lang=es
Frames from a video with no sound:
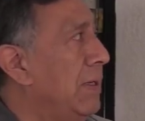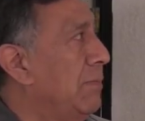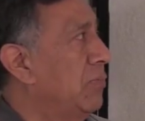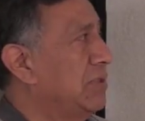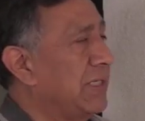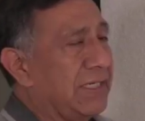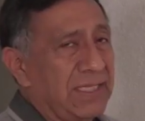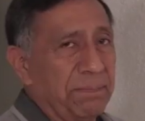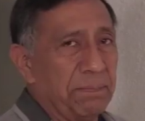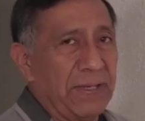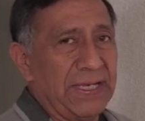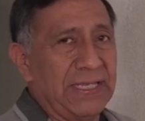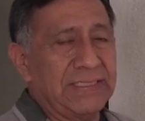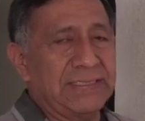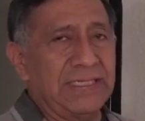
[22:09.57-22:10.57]
Pues aquí
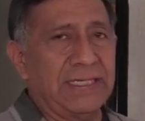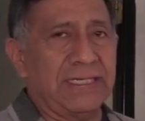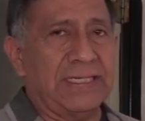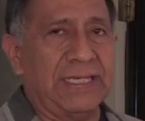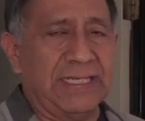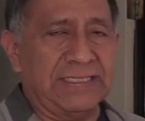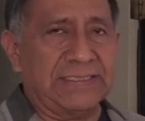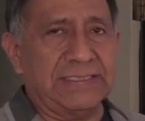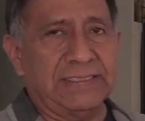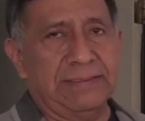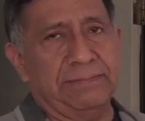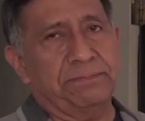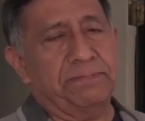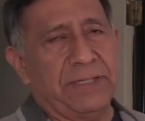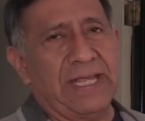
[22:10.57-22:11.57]
parece que es
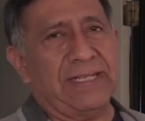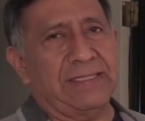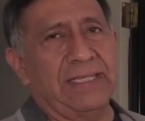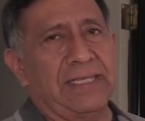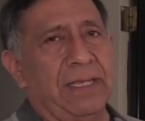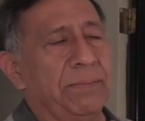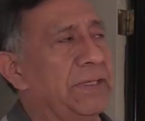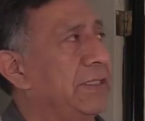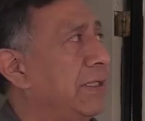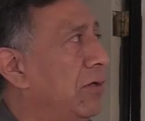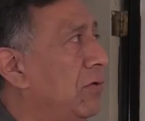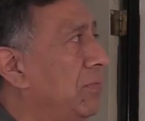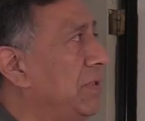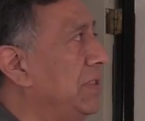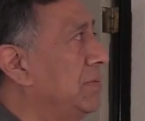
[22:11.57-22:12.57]
prácticamente
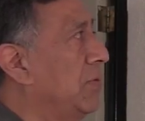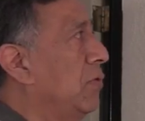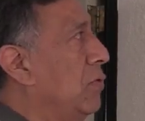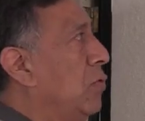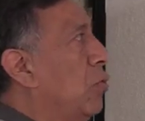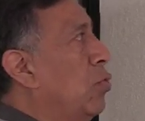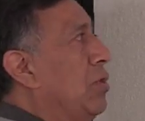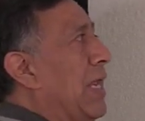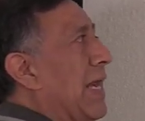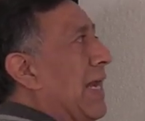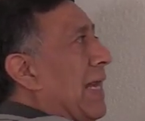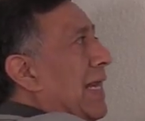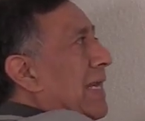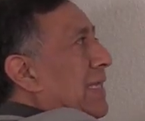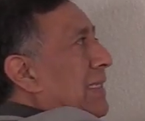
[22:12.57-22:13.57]
lo mismo,
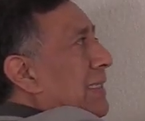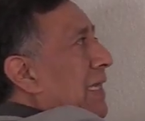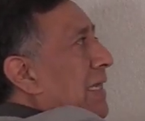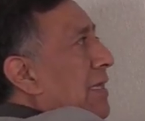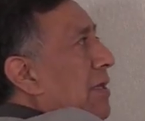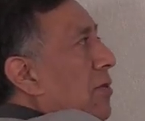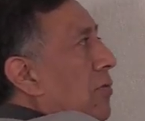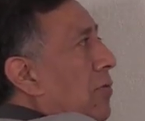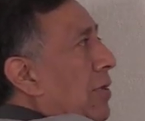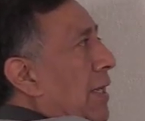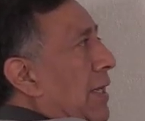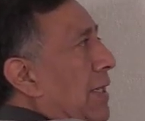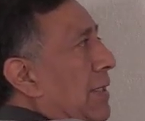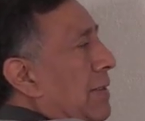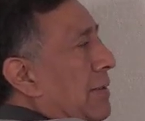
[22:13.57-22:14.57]
una
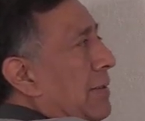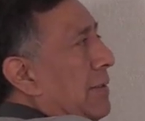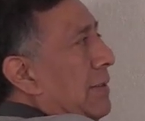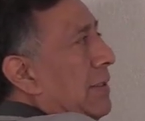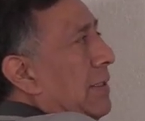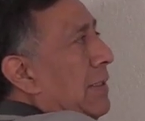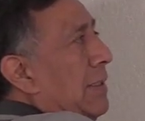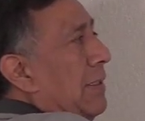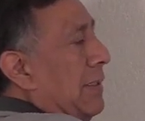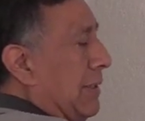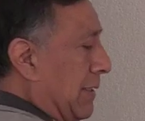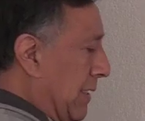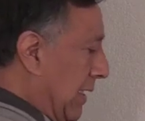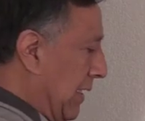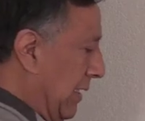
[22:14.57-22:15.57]
arteriola
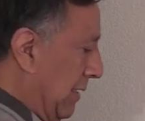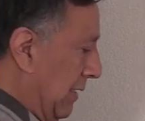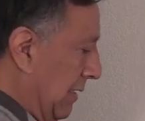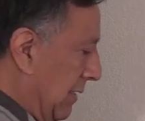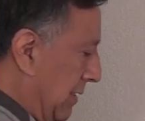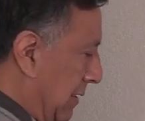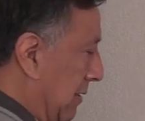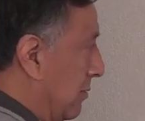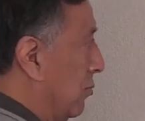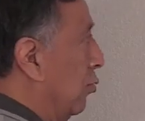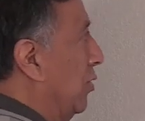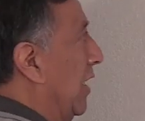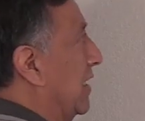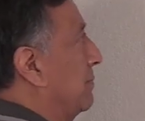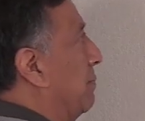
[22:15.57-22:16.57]
que,
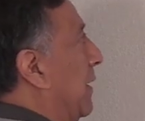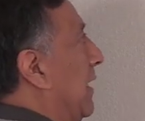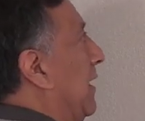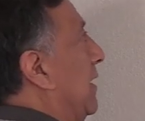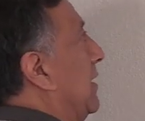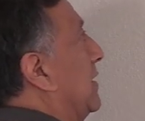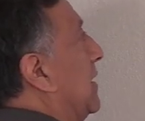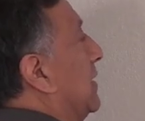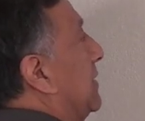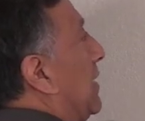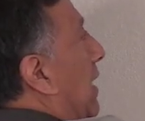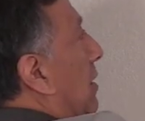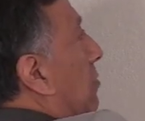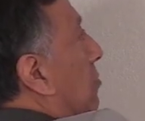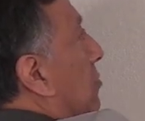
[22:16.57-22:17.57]
cuyas paredes
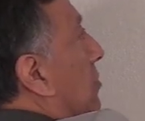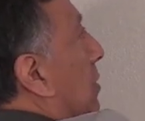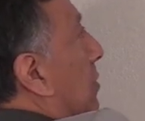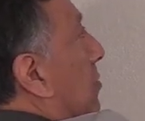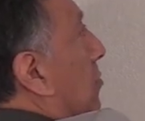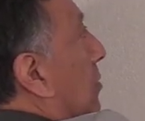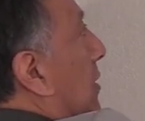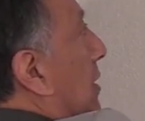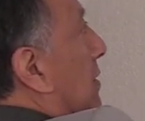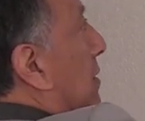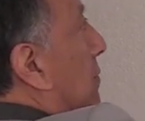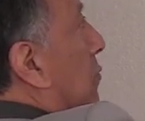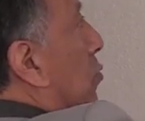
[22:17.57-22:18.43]
están constituidas de